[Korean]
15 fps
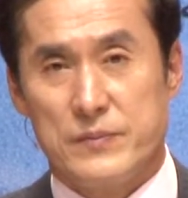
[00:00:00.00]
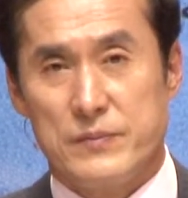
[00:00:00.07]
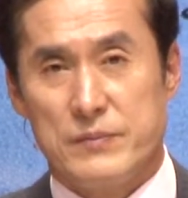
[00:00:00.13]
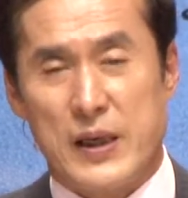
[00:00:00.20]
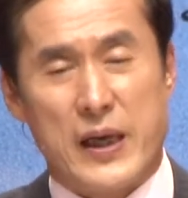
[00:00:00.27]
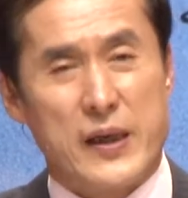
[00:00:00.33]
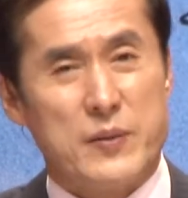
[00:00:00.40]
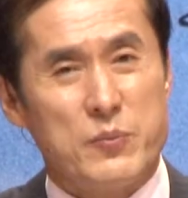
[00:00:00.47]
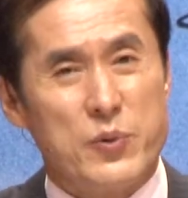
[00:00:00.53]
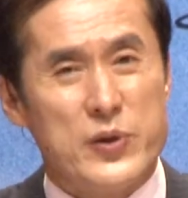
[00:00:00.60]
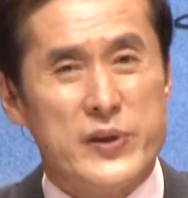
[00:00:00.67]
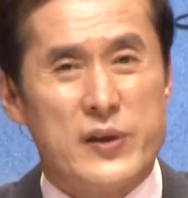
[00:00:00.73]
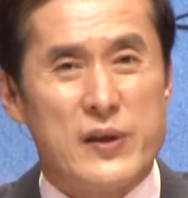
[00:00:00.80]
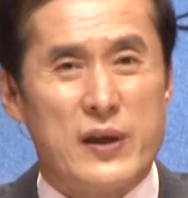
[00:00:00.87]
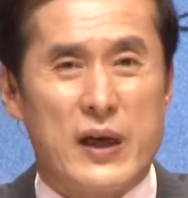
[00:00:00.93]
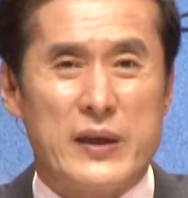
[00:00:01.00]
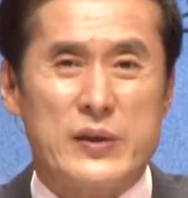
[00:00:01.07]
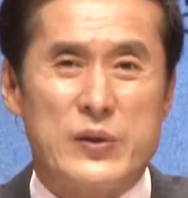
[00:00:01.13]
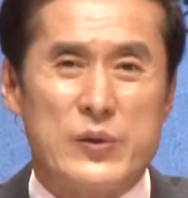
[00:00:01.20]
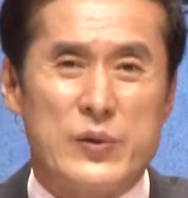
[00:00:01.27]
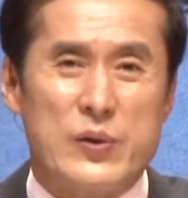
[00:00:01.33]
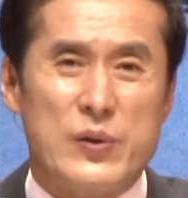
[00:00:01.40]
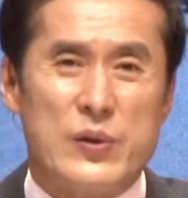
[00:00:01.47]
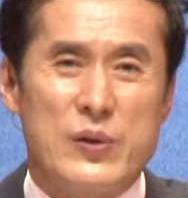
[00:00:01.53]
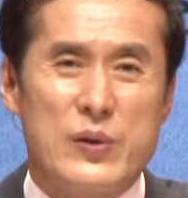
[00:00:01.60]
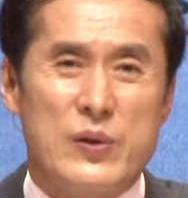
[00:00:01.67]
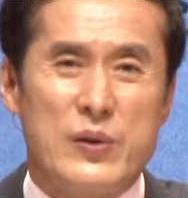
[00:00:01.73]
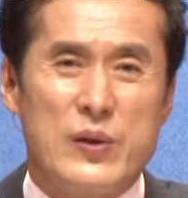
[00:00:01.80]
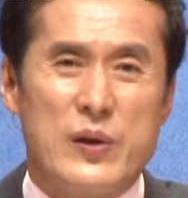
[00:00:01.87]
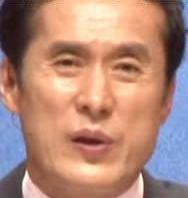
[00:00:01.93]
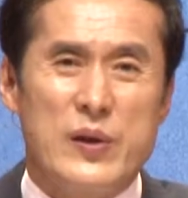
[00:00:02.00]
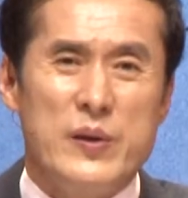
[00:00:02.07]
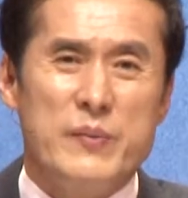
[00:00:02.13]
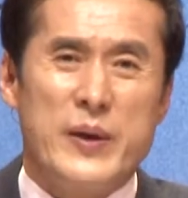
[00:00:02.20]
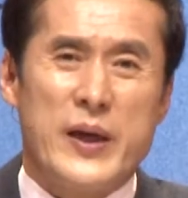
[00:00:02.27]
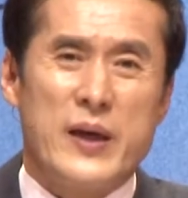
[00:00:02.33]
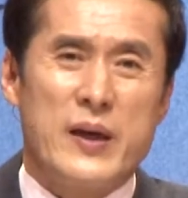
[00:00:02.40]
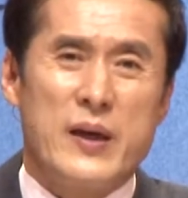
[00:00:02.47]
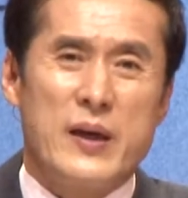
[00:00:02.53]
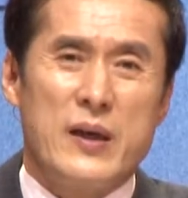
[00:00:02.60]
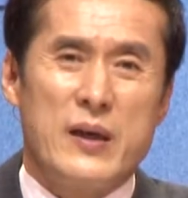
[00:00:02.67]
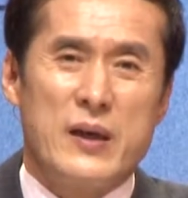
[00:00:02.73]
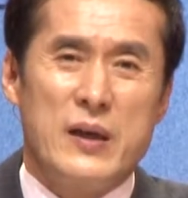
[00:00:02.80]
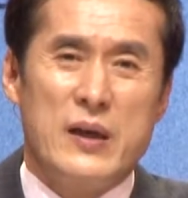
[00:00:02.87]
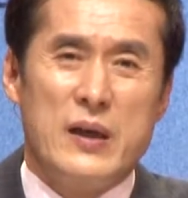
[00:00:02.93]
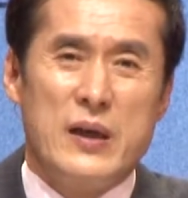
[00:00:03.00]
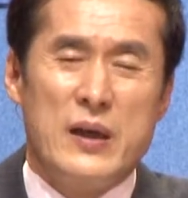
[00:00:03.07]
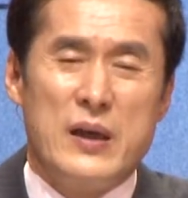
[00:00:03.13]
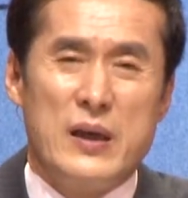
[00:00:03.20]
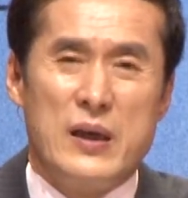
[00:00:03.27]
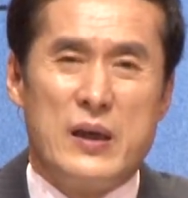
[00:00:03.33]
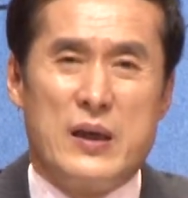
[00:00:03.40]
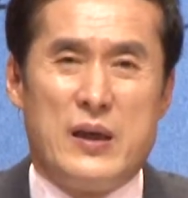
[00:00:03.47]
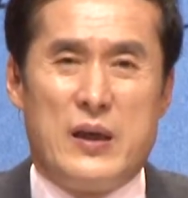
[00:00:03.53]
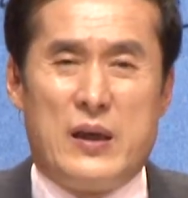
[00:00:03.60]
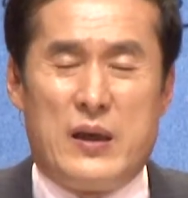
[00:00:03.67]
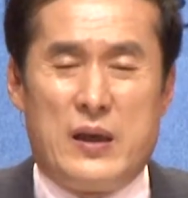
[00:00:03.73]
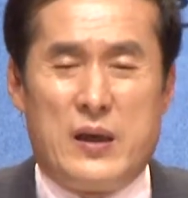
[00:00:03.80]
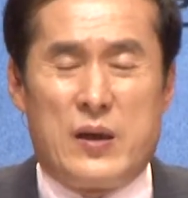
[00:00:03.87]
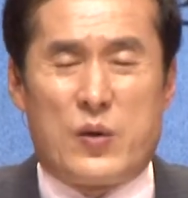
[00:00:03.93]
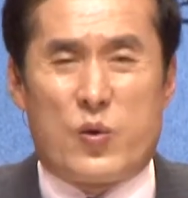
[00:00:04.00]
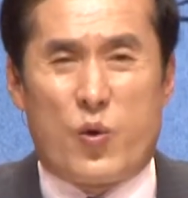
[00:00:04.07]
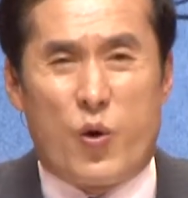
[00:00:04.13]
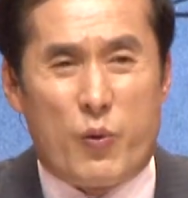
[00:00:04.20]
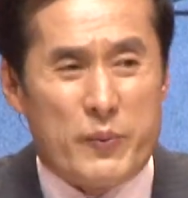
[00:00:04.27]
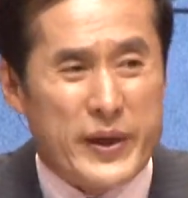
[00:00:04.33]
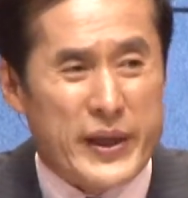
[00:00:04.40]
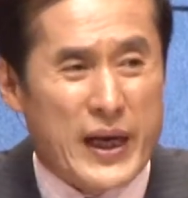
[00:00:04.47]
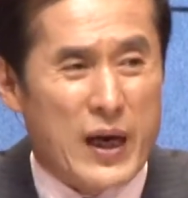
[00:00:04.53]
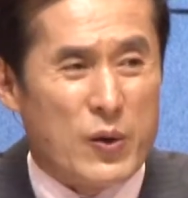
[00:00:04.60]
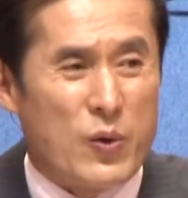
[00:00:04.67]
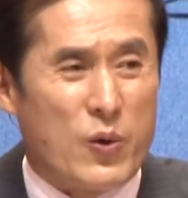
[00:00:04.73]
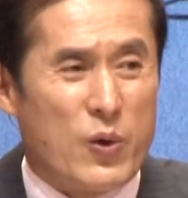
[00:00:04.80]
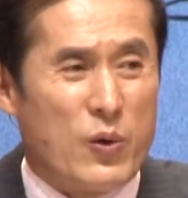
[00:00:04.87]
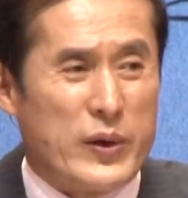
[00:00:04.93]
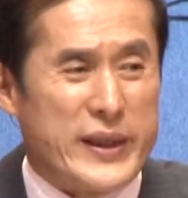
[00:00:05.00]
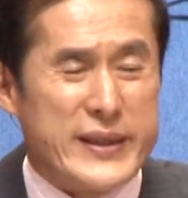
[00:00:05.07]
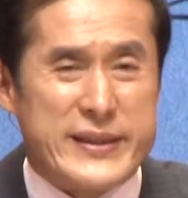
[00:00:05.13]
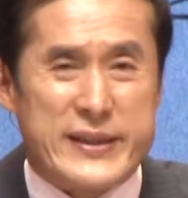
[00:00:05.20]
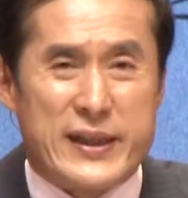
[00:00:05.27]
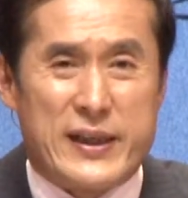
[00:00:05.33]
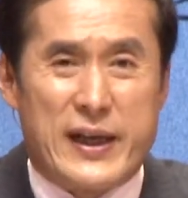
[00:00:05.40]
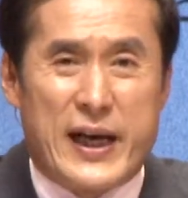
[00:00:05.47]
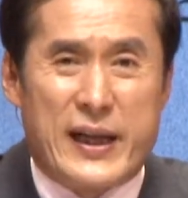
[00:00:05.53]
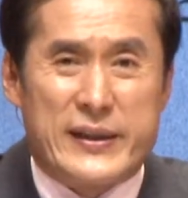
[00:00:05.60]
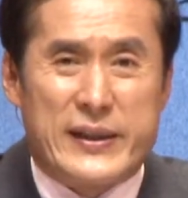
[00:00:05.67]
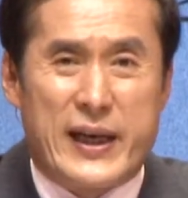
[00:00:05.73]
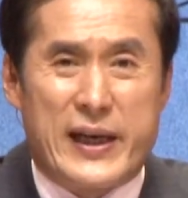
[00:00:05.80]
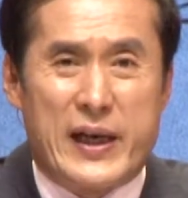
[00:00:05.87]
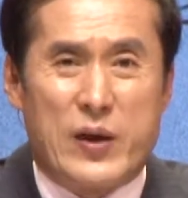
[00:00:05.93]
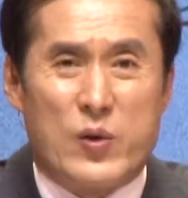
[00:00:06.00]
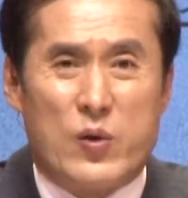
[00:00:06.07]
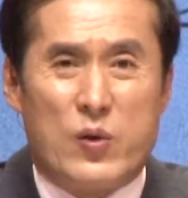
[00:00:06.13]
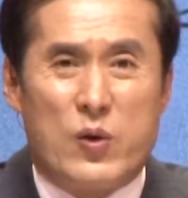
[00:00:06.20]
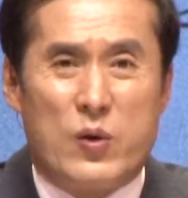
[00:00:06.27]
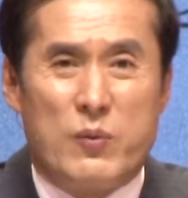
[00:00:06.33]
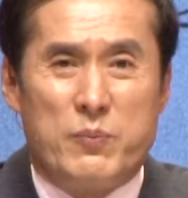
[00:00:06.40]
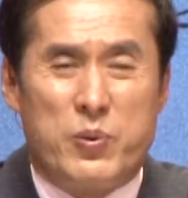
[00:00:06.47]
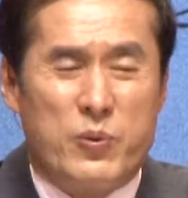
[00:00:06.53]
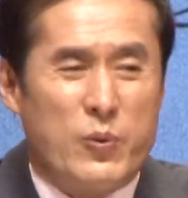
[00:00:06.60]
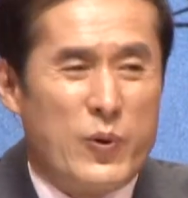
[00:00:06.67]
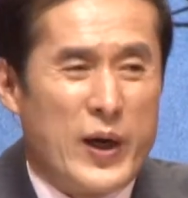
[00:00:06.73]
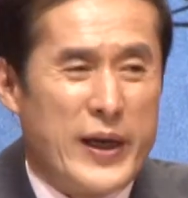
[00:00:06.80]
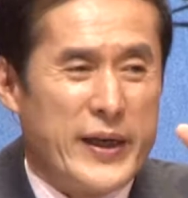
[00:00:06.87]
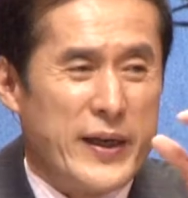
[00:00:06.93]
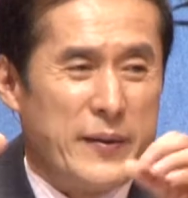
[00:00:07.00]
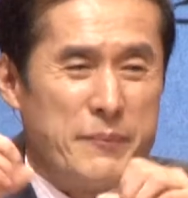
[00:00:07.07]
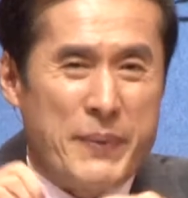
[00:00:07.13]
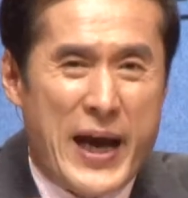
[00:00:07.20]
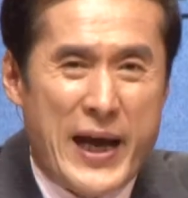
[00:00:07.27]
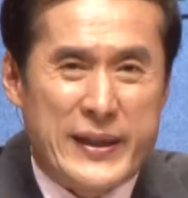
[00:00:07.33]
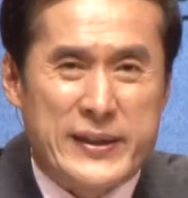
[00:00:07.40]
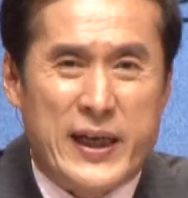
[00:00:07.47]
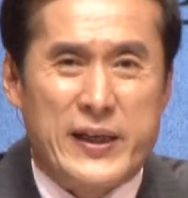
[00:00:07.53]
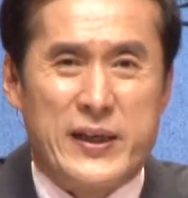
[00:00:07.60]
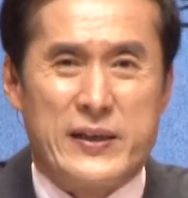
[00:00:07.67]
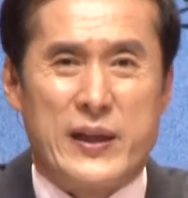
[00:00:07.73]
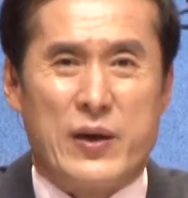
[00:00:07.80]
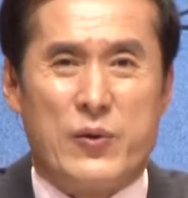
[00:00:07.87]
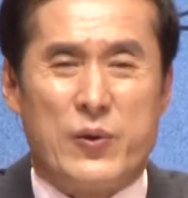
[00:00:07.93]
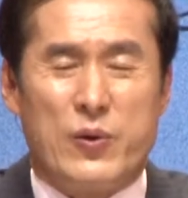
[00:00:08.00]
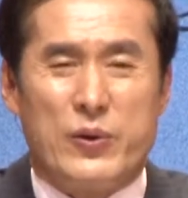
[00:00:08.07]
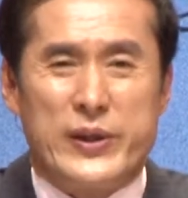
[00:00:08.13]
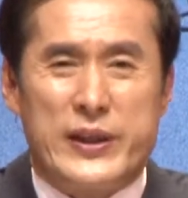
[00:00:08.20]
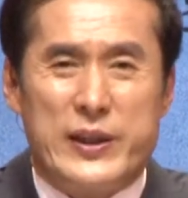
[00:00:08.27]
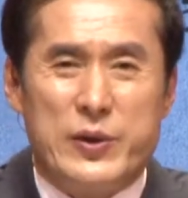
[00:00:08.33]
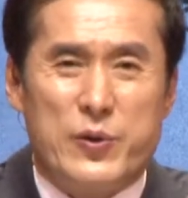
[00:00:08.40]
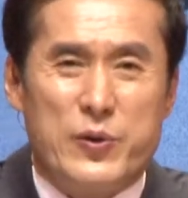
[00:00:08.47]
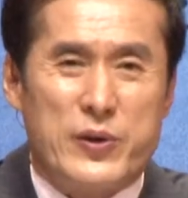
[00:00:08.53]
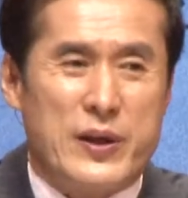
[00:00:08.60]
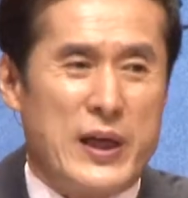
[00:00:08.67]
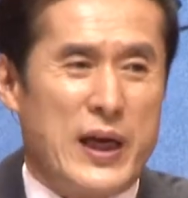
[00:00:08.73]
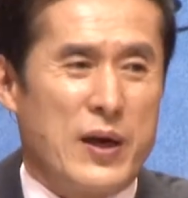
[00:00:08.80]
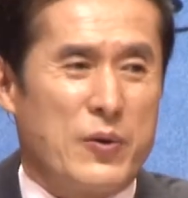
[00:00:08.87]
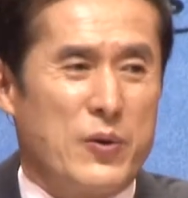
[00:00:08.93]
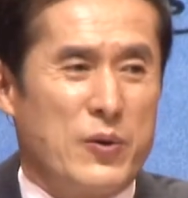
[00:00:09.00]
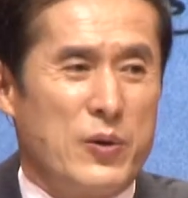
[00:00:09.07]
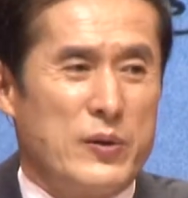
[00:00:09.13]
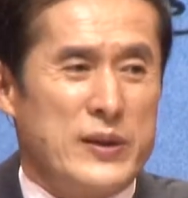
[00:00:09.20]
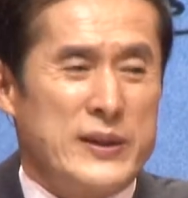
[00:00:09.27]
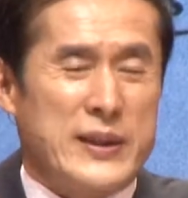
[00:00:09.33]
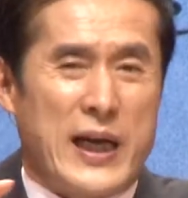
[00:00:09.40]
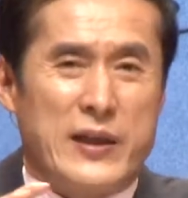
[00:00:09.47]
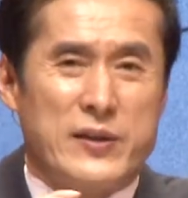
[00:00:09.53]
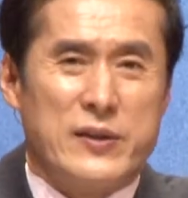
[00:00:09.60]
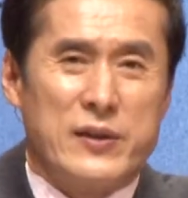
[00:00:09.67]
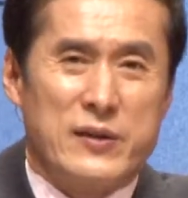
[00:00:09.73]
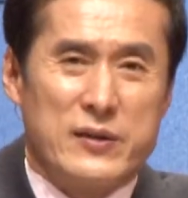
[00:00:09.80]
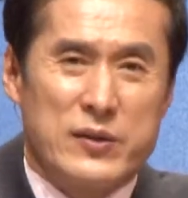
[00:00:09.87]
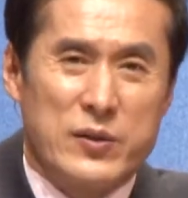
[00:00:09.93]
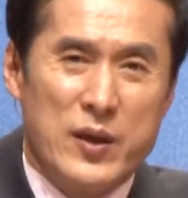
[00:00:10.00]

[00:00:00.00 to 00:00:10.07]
많은 물질을 가지고도 얼마나 고민하고 인생을 한탄하고 부부간에 파탄이 되고 이혼을 하고 자녀